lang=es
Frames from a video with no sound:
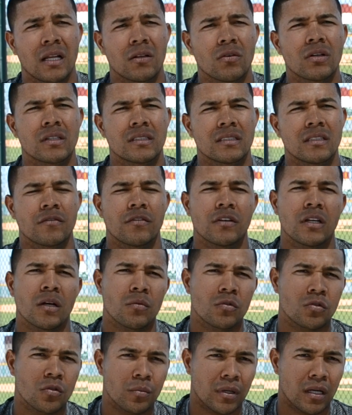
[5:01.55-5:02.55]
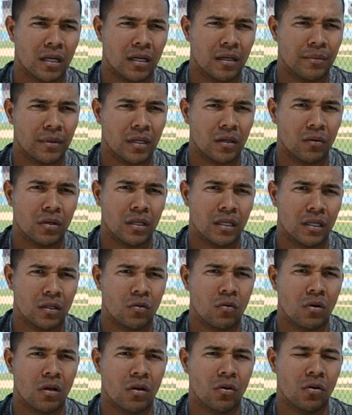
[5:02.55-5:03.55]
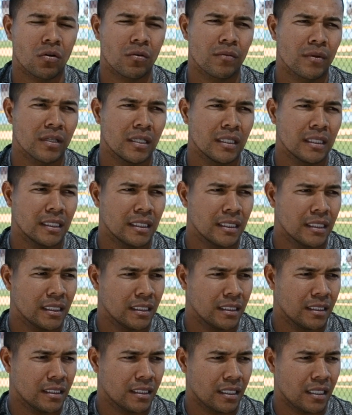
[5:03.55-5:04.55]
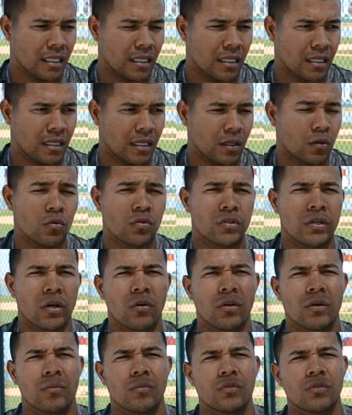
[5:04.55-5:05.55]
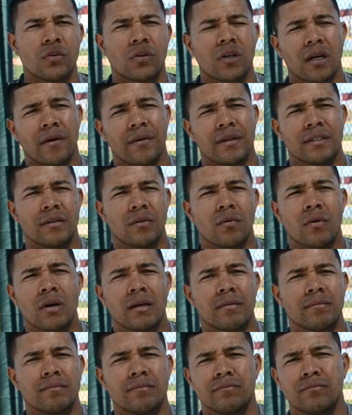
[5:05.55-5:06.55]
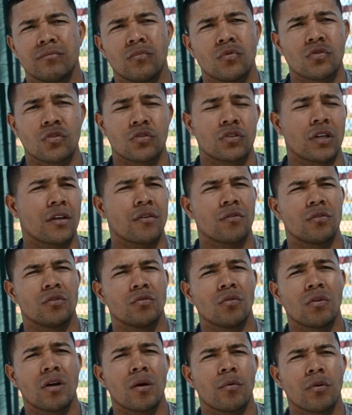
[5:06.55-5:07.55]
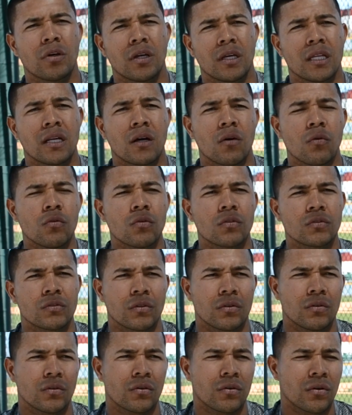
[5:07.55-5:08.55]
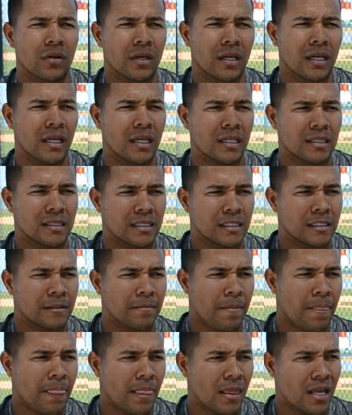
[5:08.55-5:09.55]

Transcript: es algo que significa mucho para, para cualquier jugador he escuchado de muchos que a veces juegan muchos años y nunca pueden ir a uno, yo creo que es,